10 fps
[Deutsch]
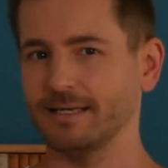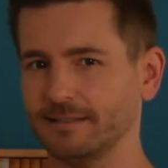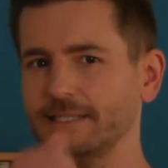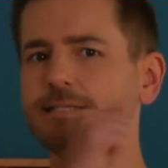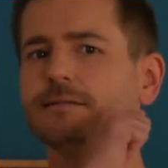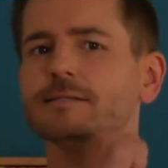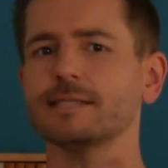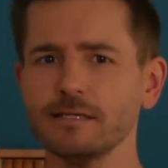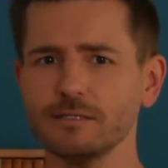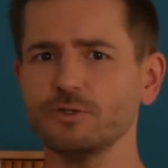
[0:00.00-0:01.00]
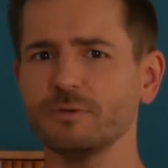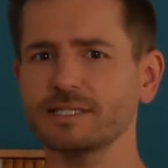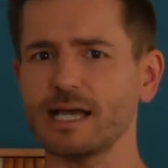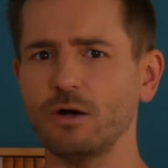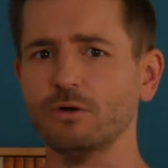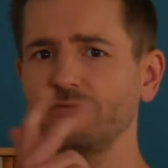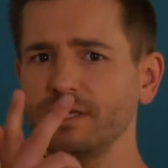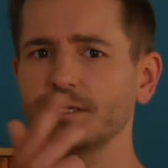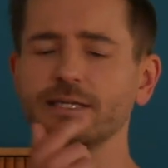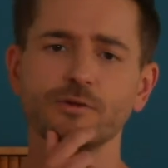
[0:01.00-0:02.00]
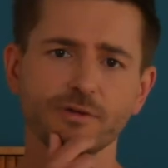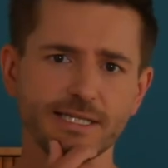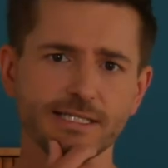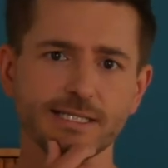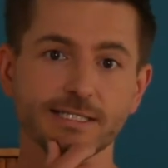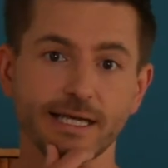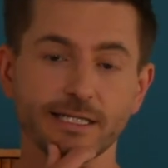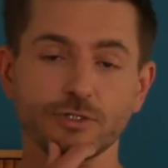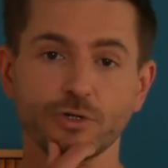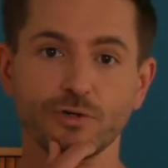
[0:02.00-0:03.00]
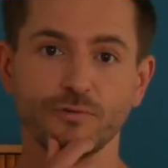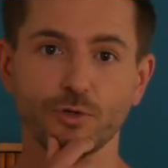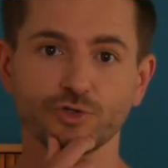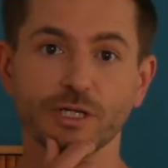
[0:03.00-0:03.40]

Äh, interessant ist übrigens auch, wie Gregor Gysi seinen tollen Vorschlag